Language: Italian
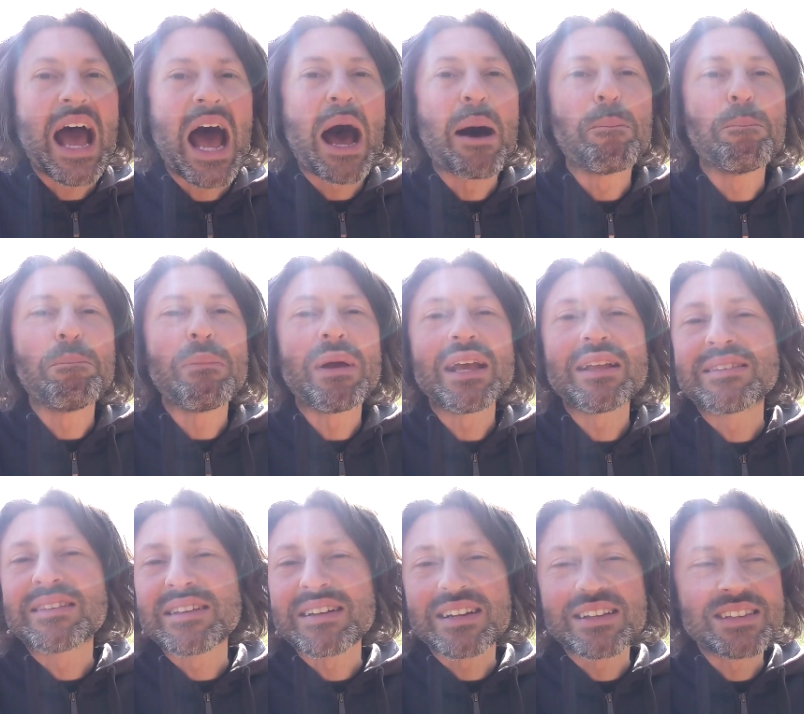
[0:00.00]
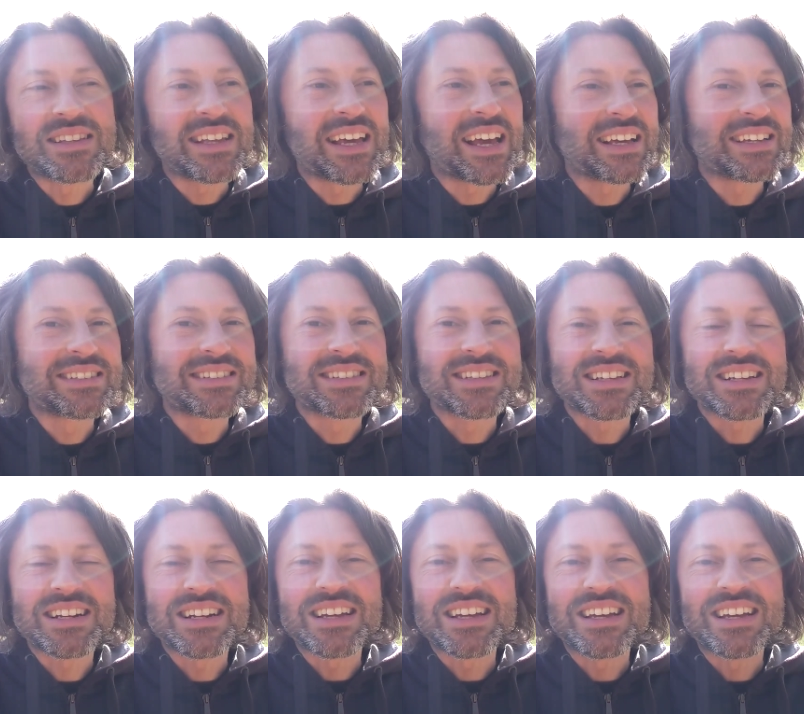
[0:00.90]
ammettere di
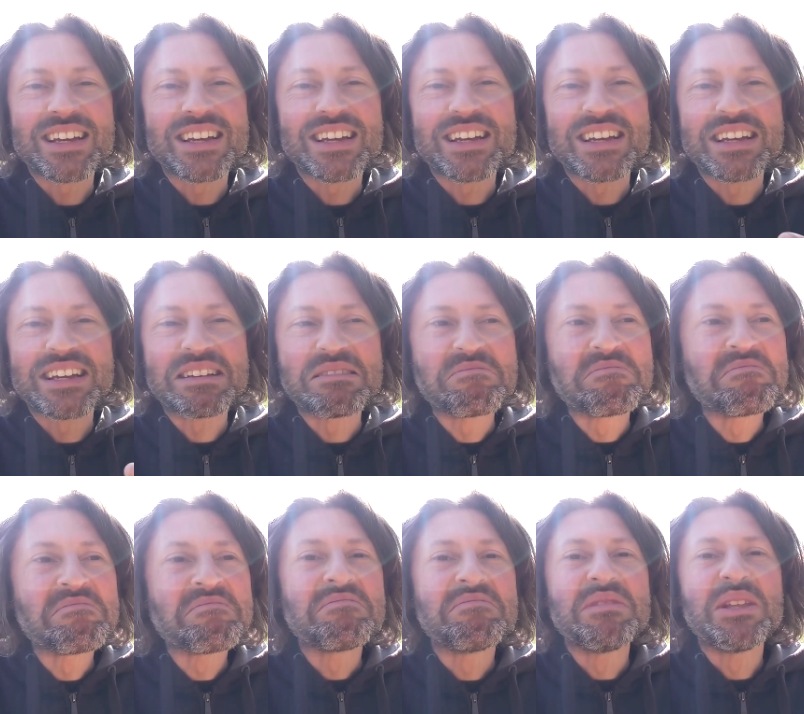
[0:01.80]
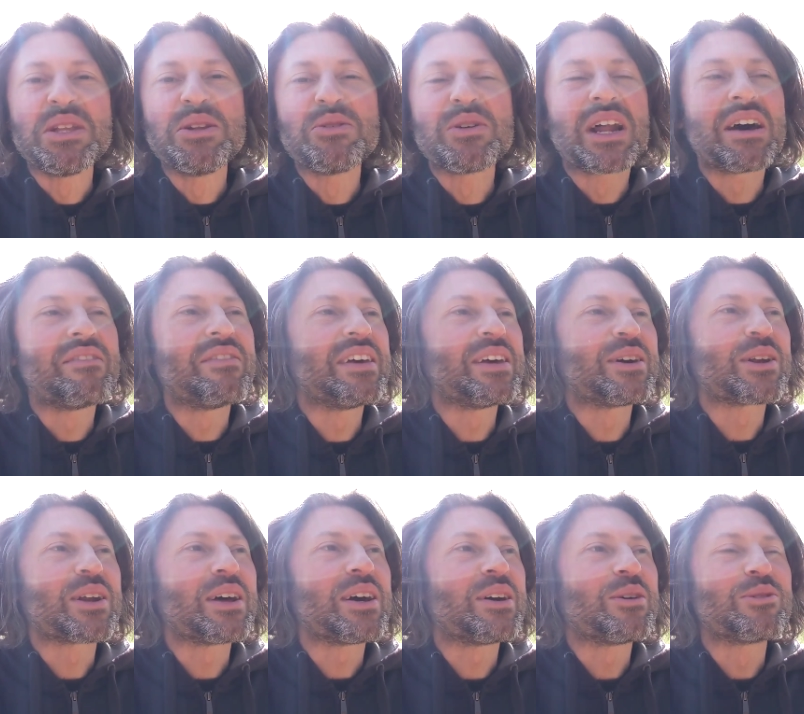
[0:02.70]
essere di non
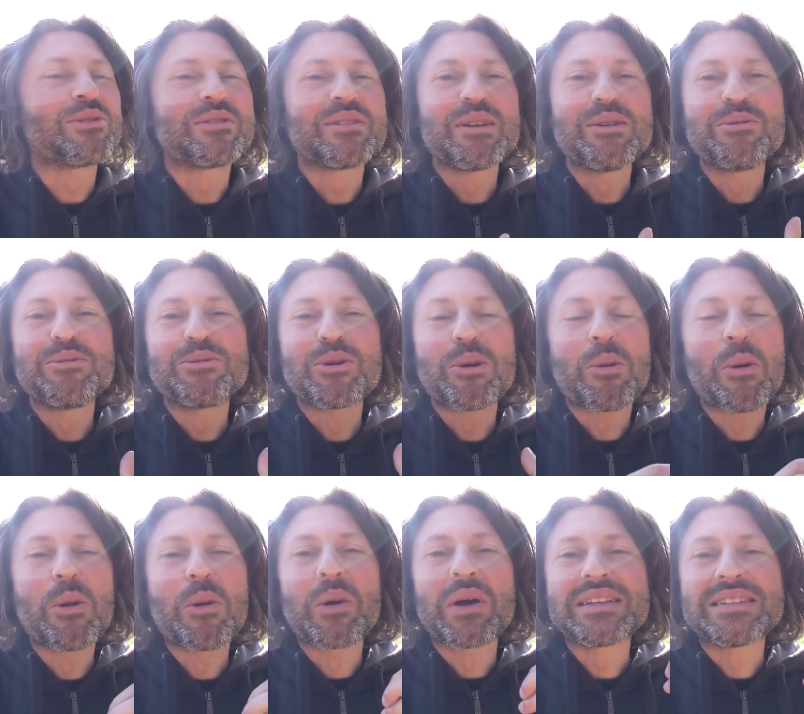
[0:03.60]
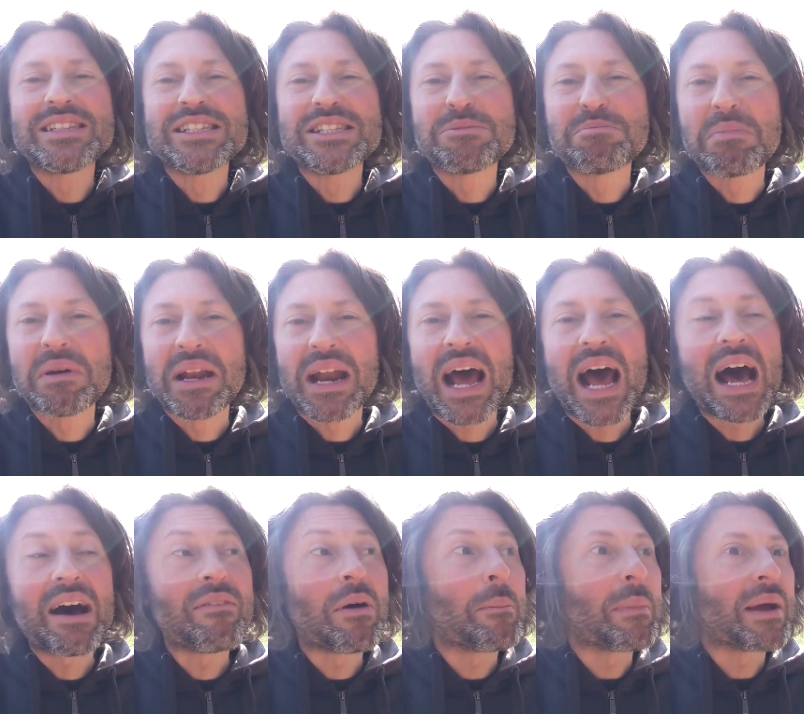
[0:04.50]
aver ottenuto quello che si
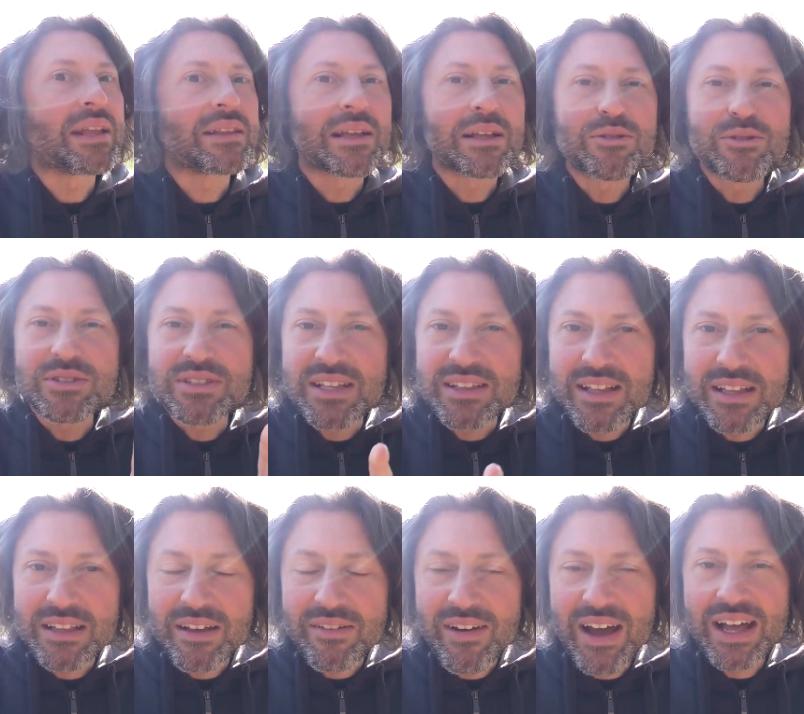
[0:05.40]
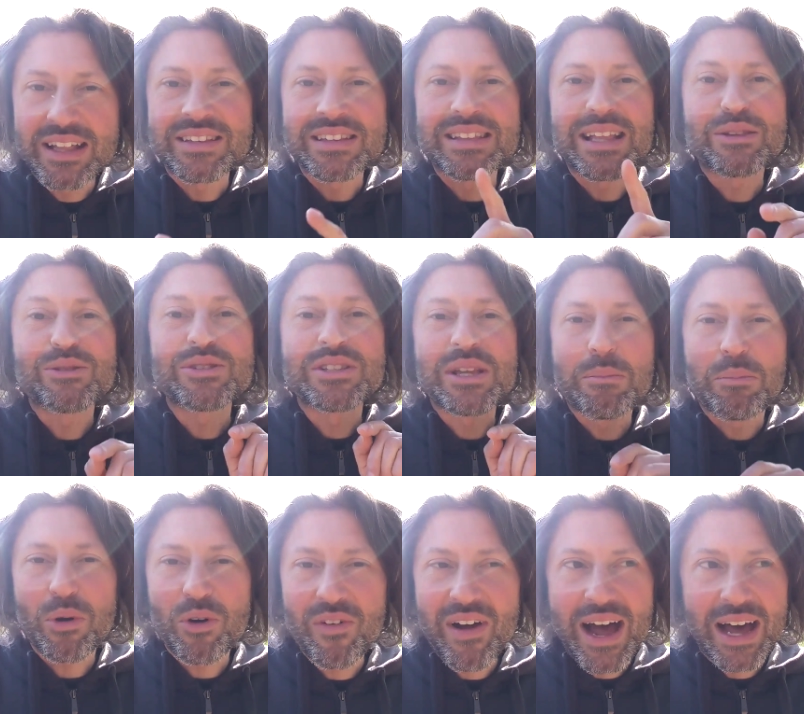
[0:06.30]
sperava, ma intanto si è andato avanti, intanto si è
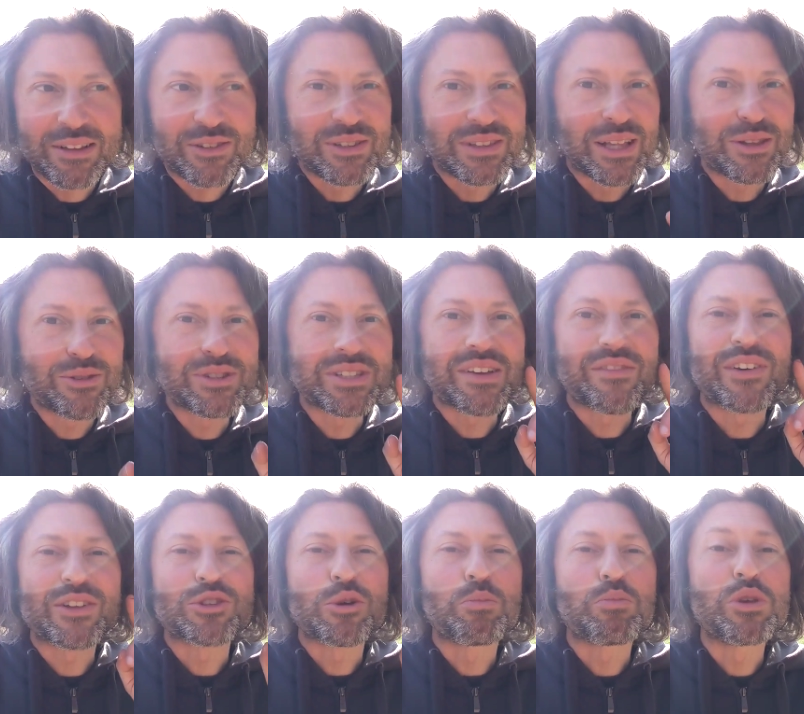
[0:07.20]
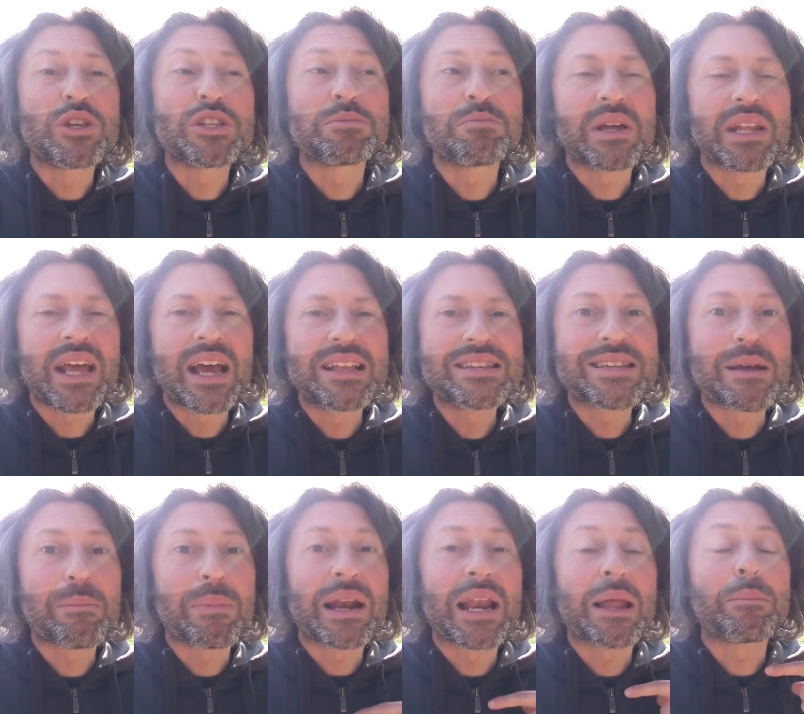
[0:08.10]
provato, intanto si è fatto più
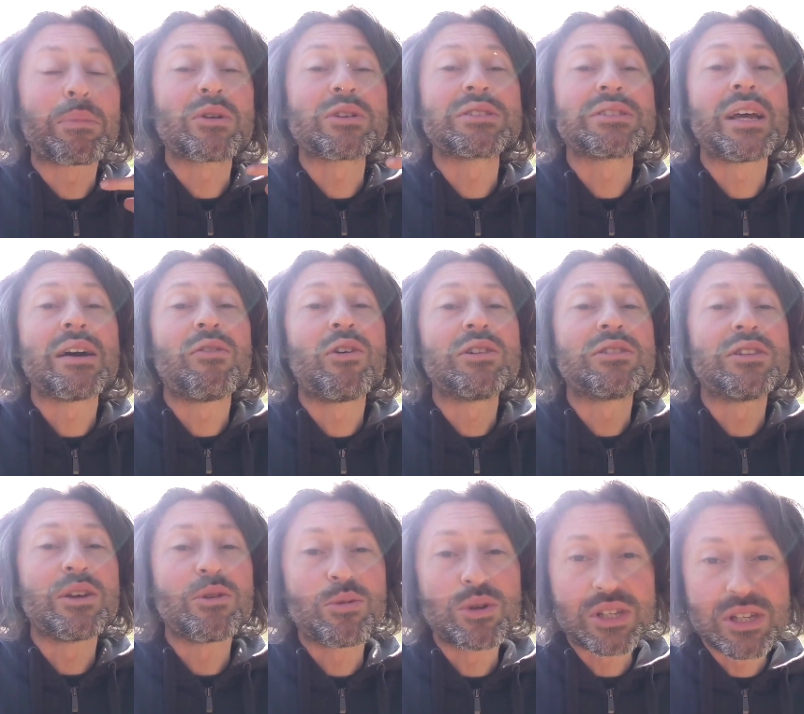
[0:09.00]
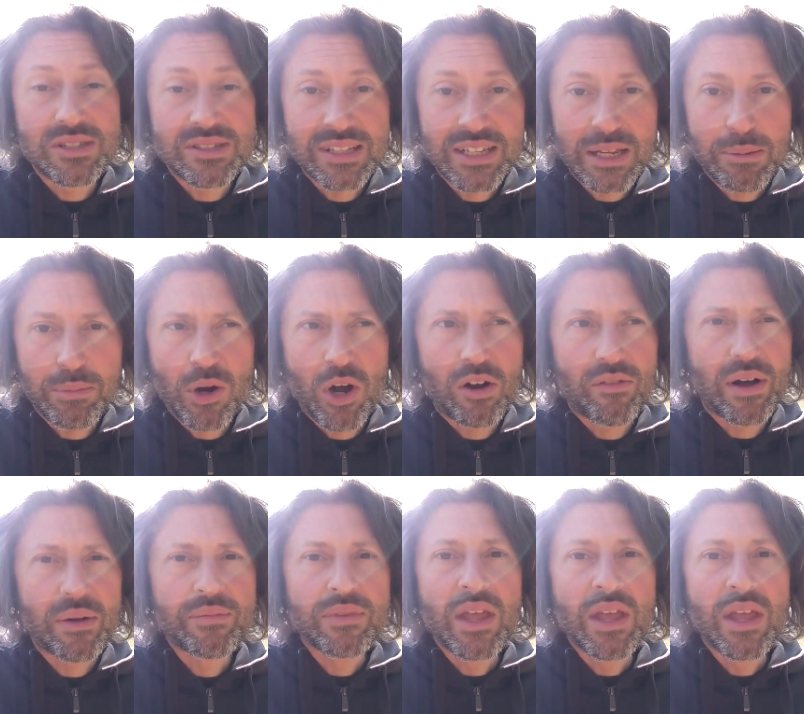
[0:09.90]
esperienza per la prossima volta in cui ci si riprova.